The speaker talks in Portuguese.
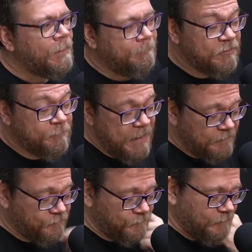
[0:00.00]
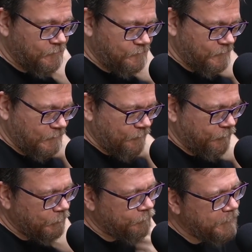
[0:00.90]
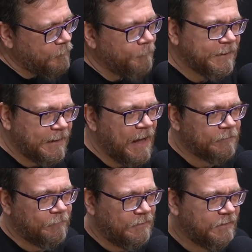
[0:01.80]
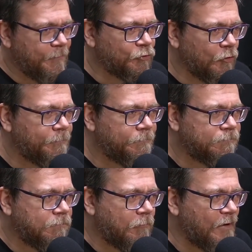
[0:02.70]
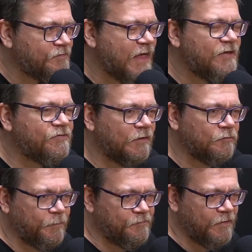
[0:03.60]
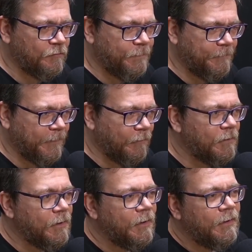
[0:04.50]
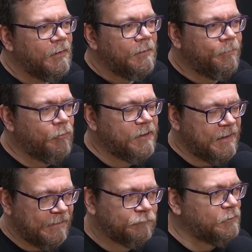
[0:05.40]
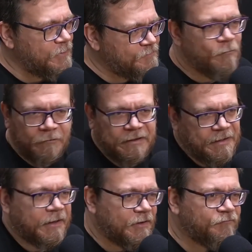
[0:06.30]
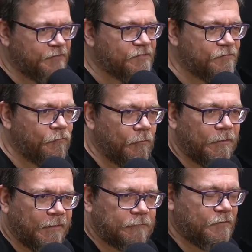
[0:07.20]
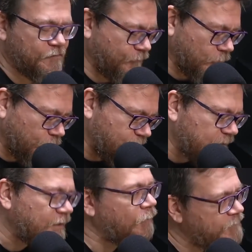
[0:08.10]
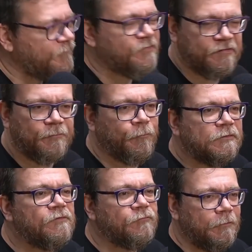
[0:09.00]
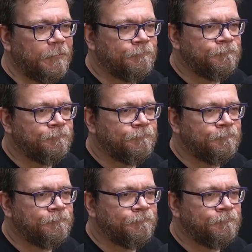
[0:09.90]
Mad Max e Estrada da Fúria é um filme complicado, né? Ele demorou quase 10 anos para sair do papel. Porque a natureza não queria que ele fizesse esse filme. A natureza falou: você não vai fazer essa porra desse filme.